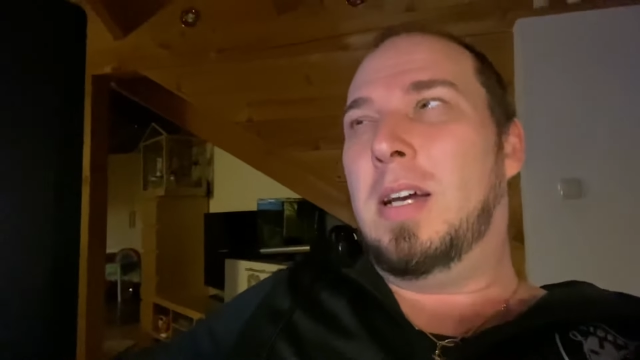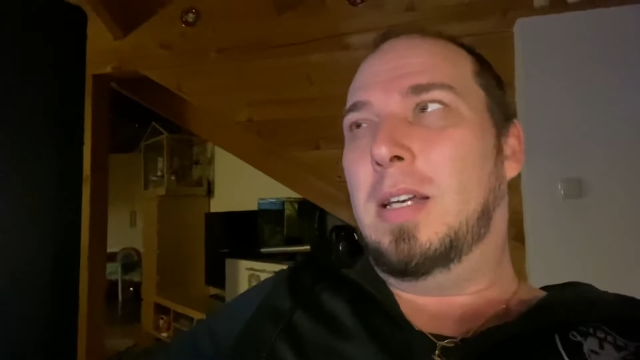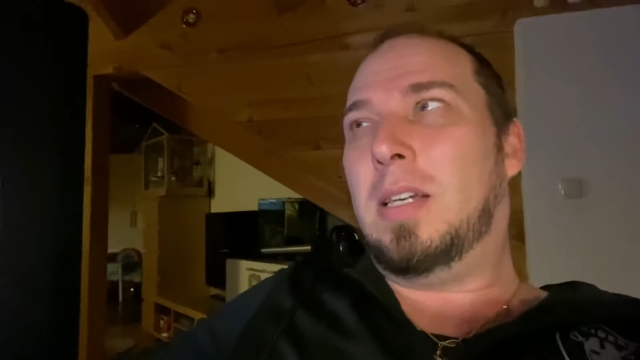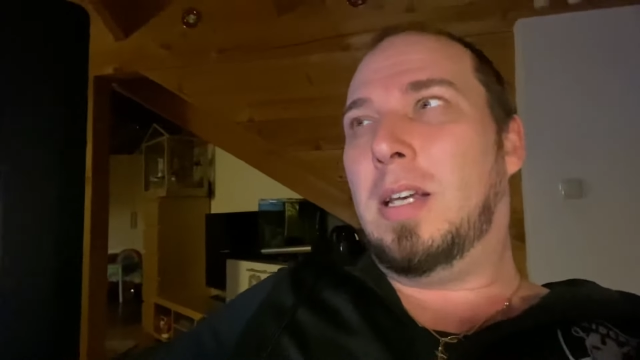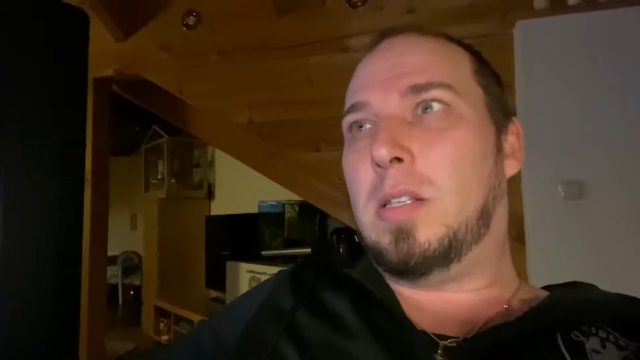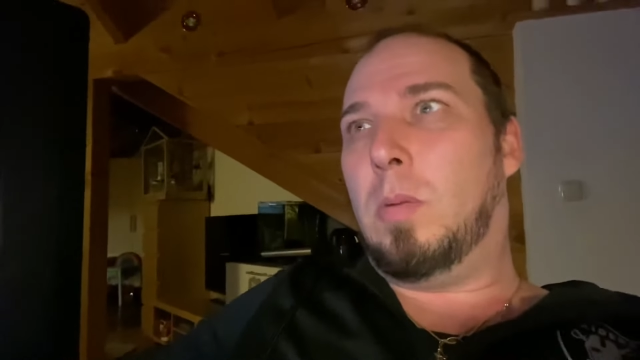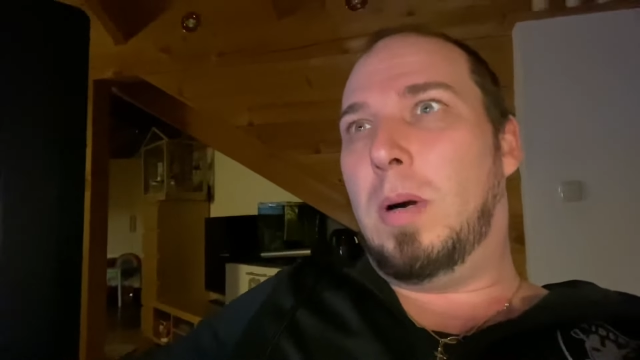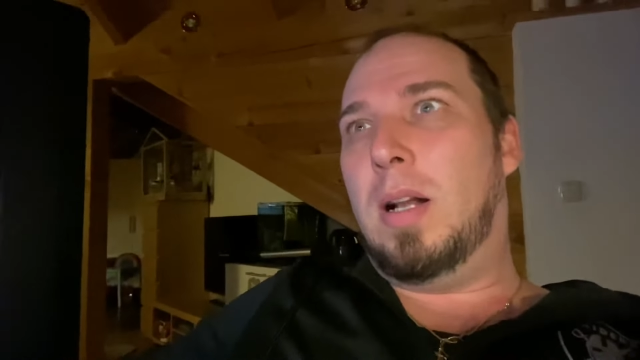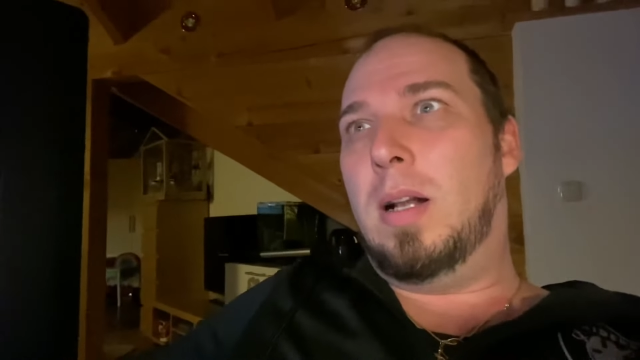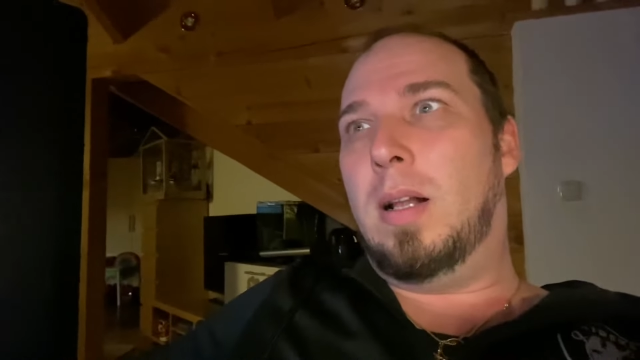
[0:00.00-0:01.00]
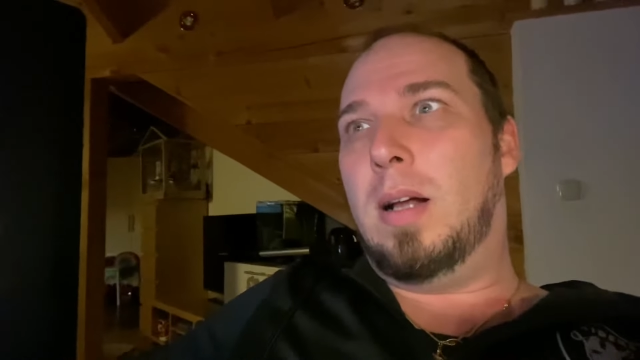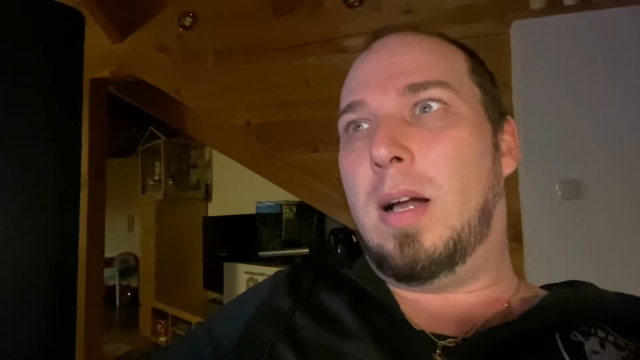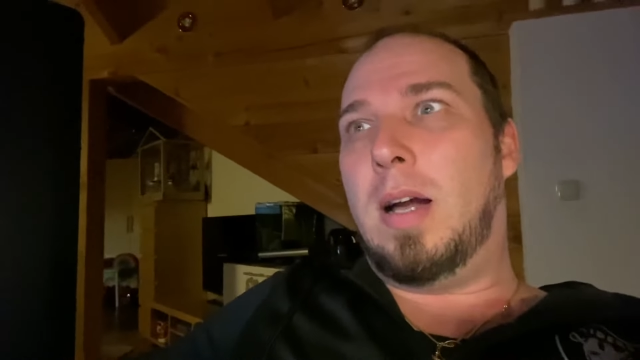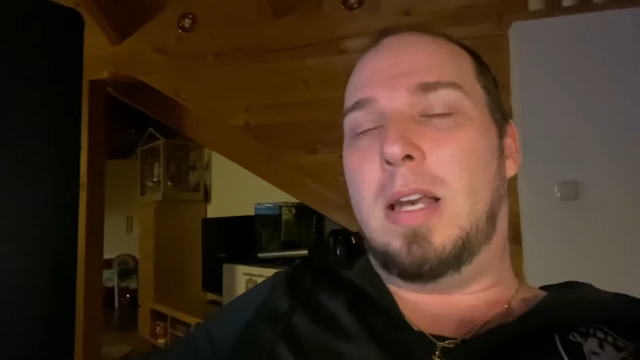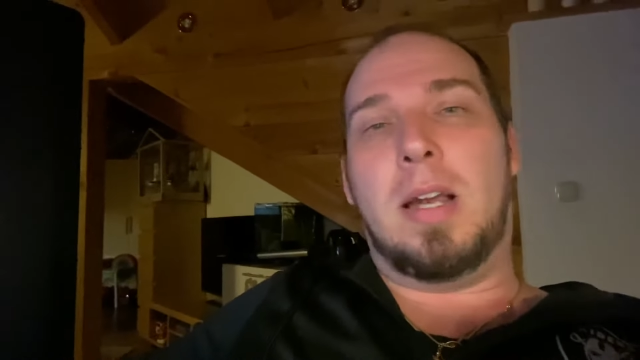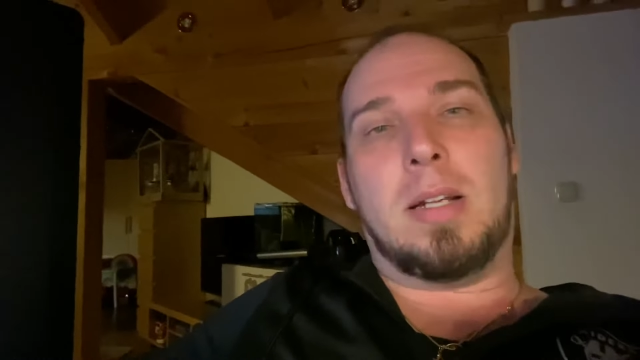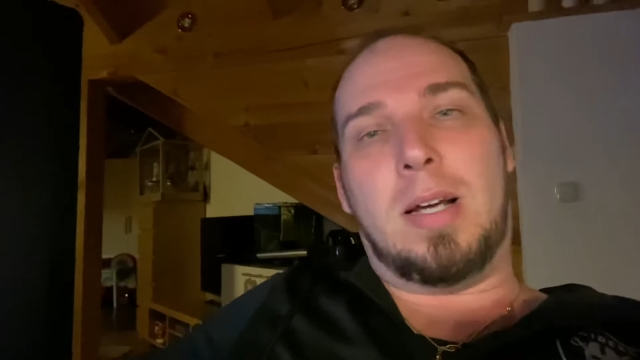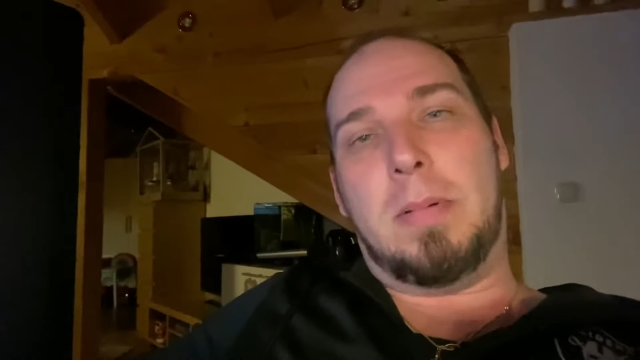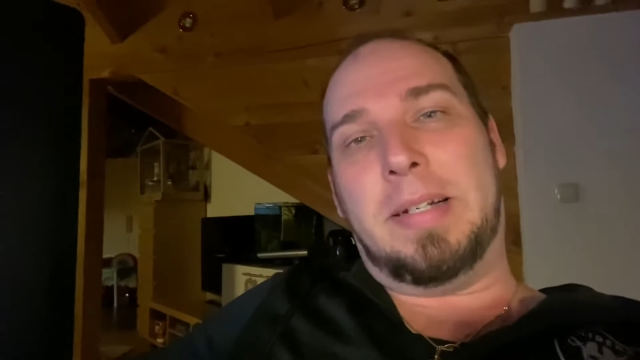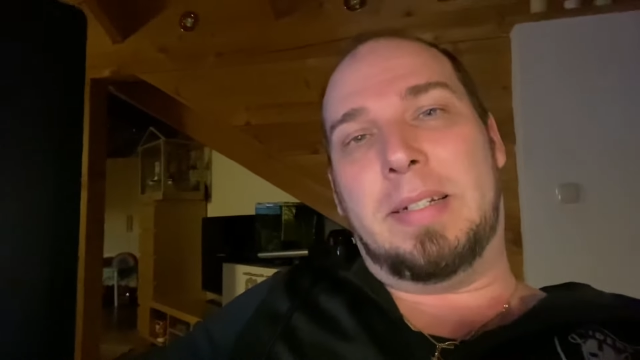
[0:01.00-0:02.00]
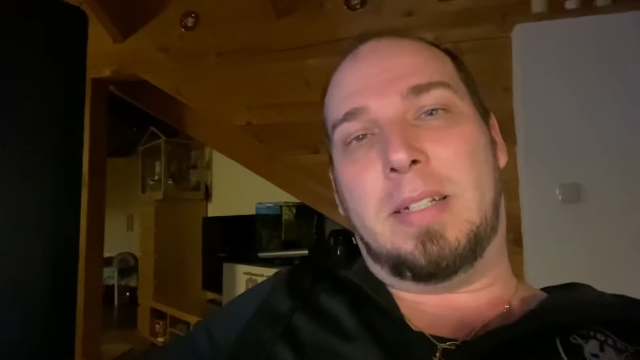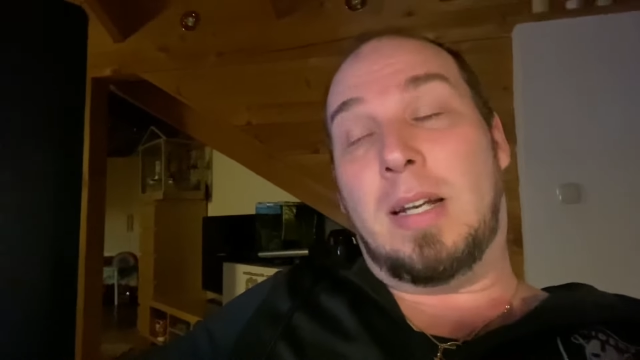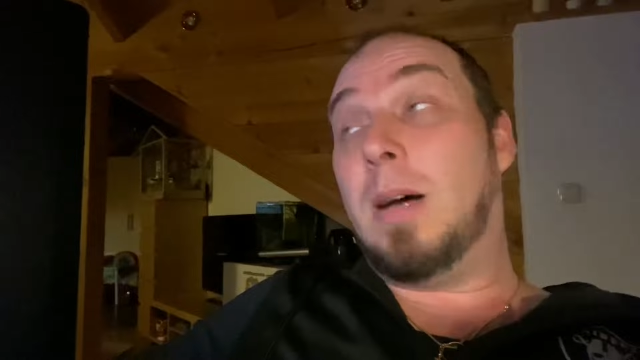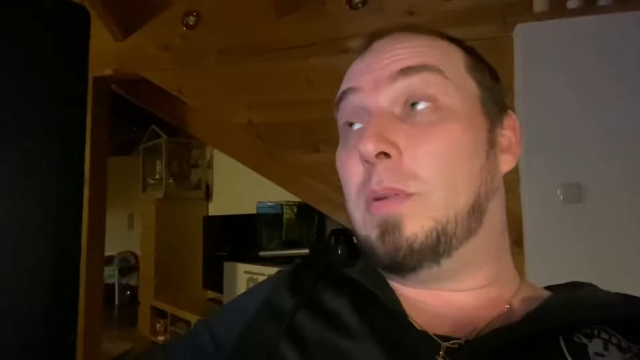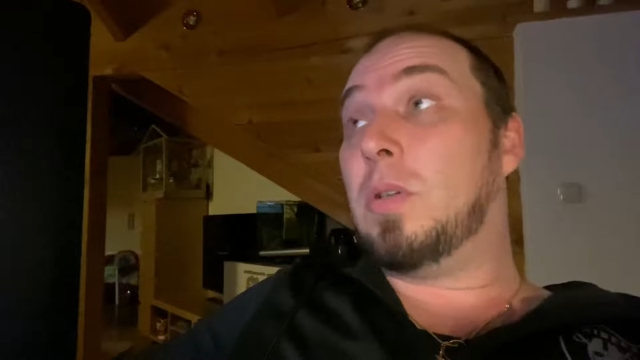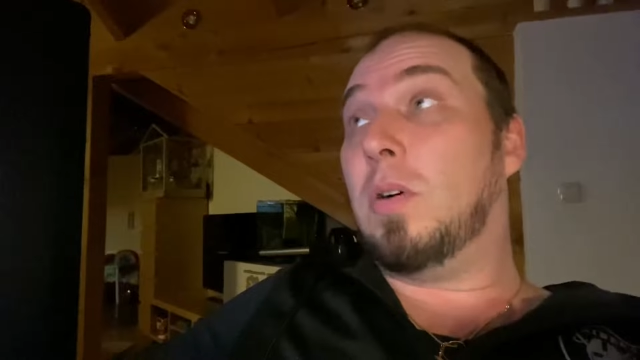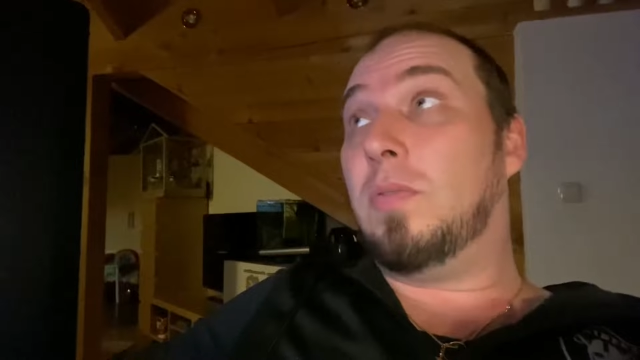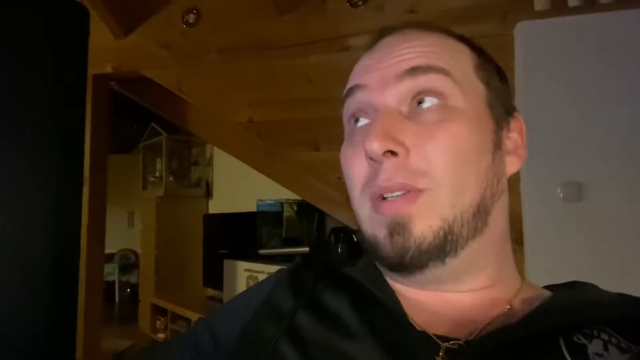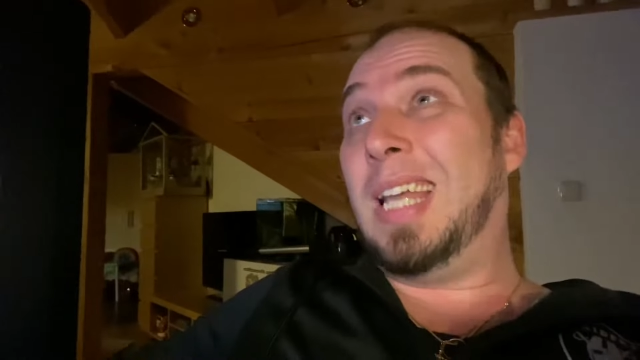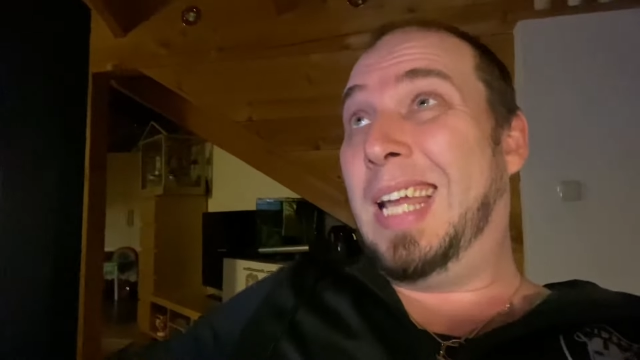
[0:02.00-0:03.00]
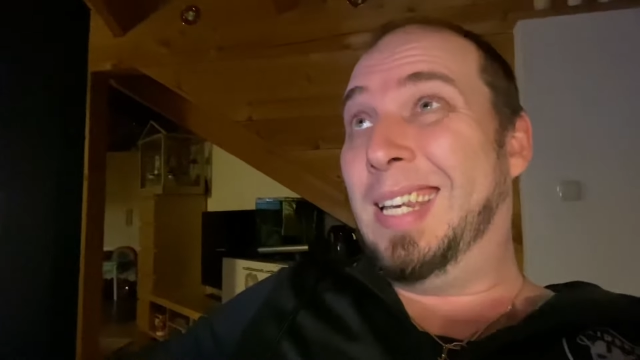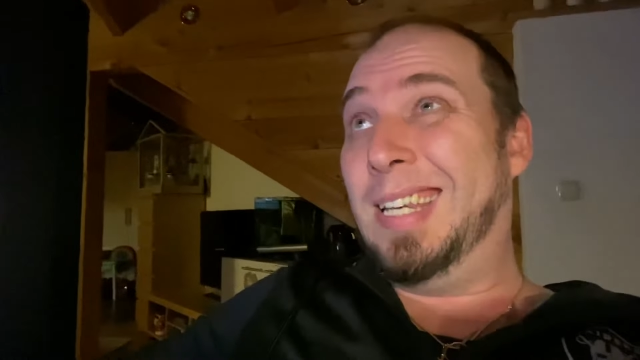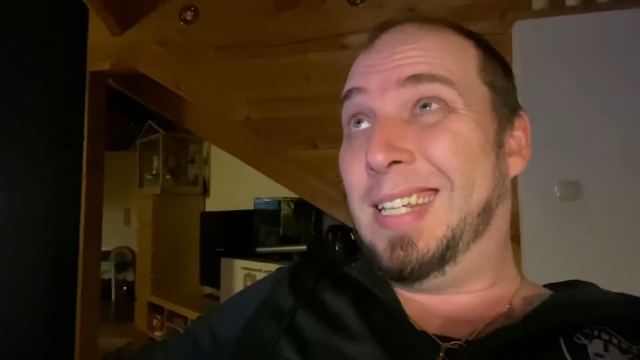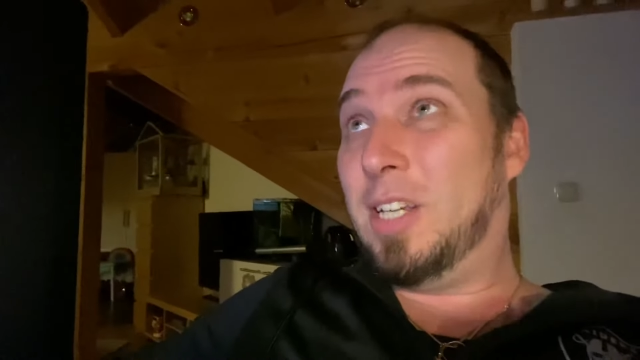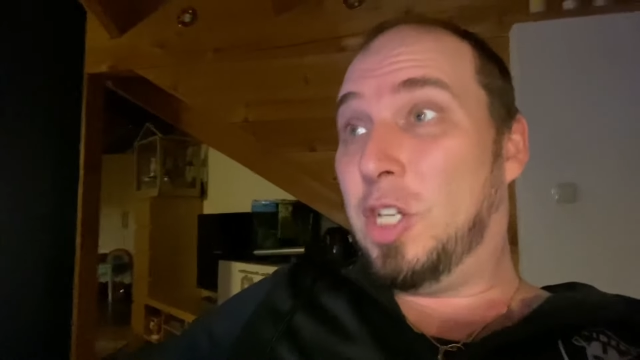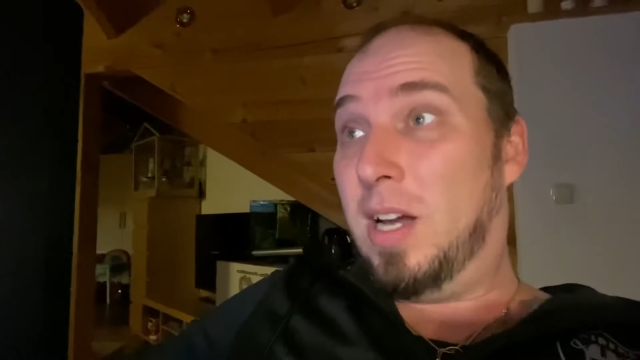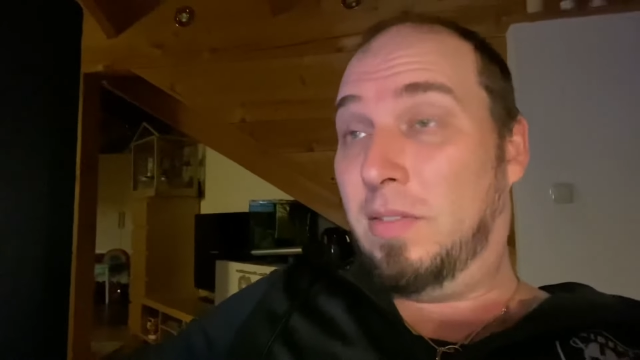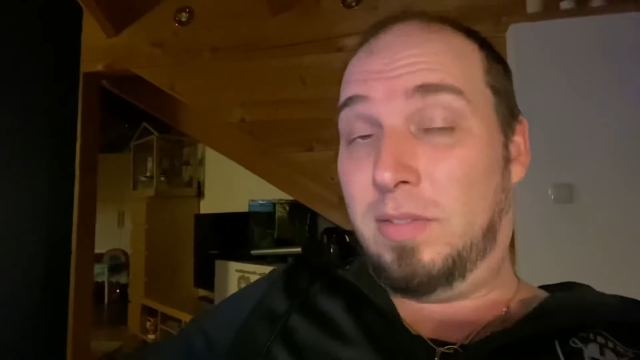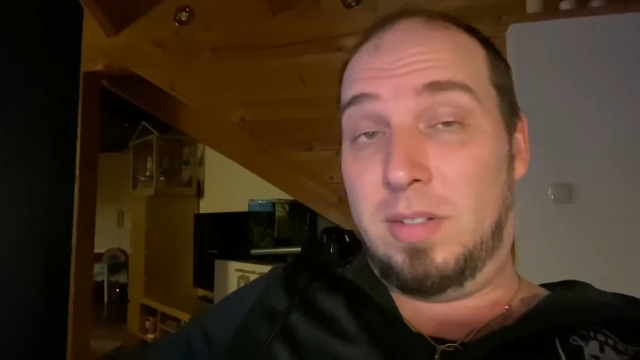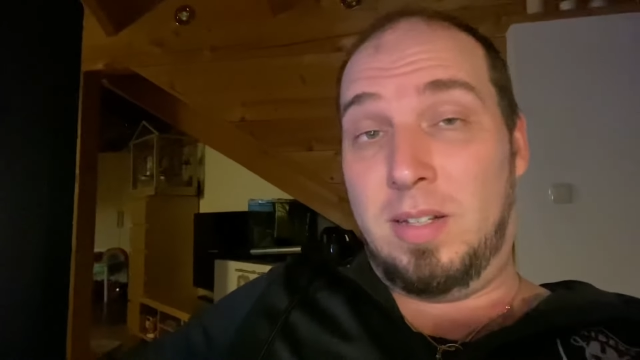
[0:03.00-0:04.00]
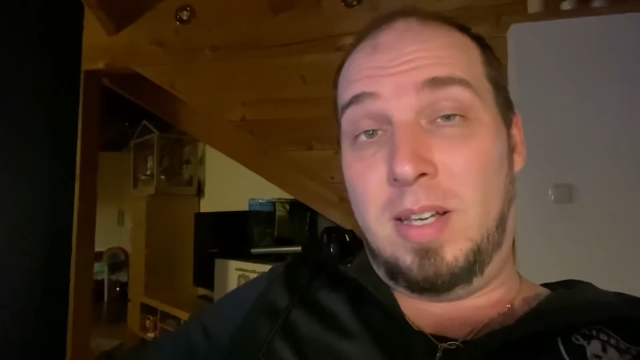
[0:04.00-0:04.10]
Ich gehe jetzt nochmal eine Nacht arbeiten, dann habe ich es hoffentlich endlich geschafft